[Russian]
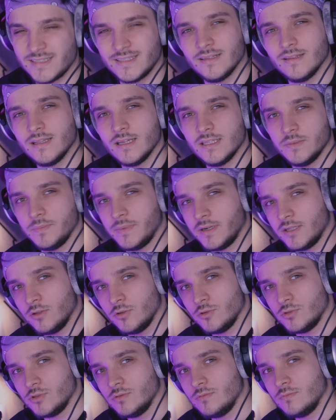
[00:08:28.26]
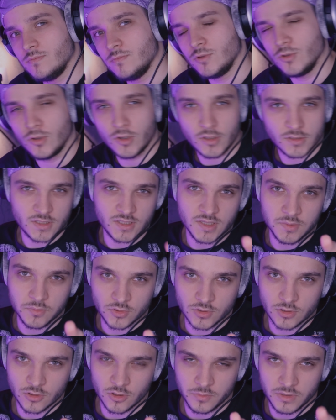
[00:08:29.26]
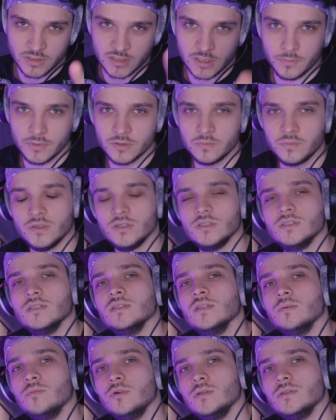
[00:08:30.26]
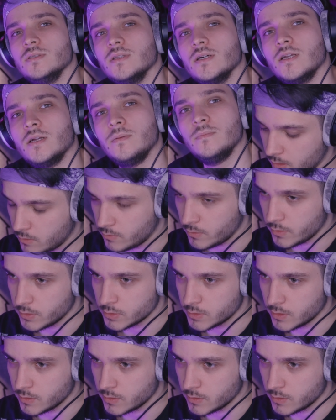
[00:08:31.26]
Хотя ладно, продолжу. Только с одним условием, если подпишетесь на мой инстаграм. Какой я